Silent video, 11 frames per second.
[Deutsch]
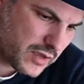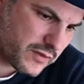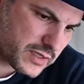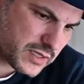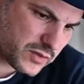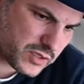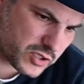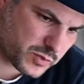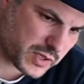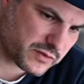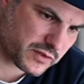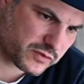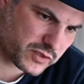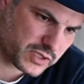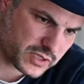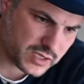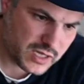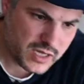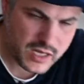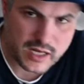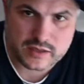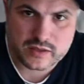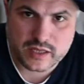Was natürlich ein Spaß wird von hinten. Also